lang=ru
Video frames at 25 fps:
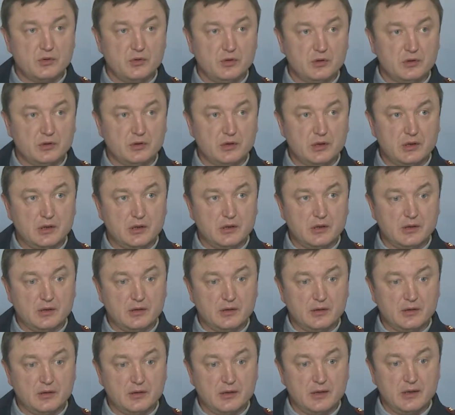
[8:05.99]

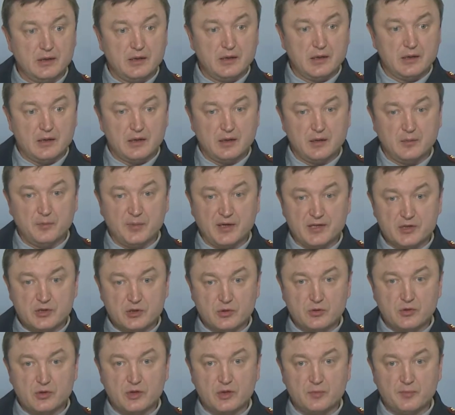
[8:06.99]
он
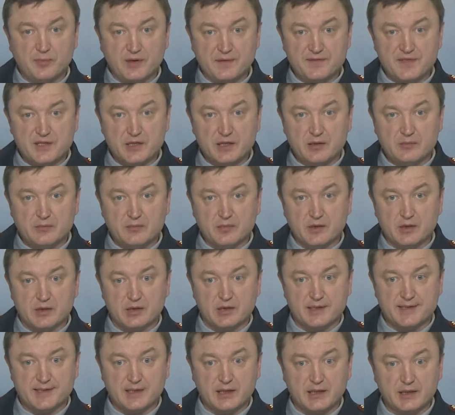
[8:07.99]
построен по
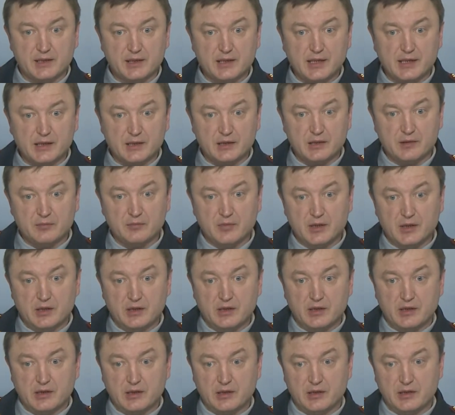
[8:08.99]
всем стандартам
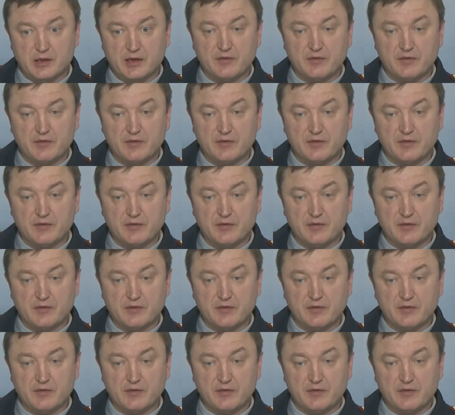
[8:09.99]
Э,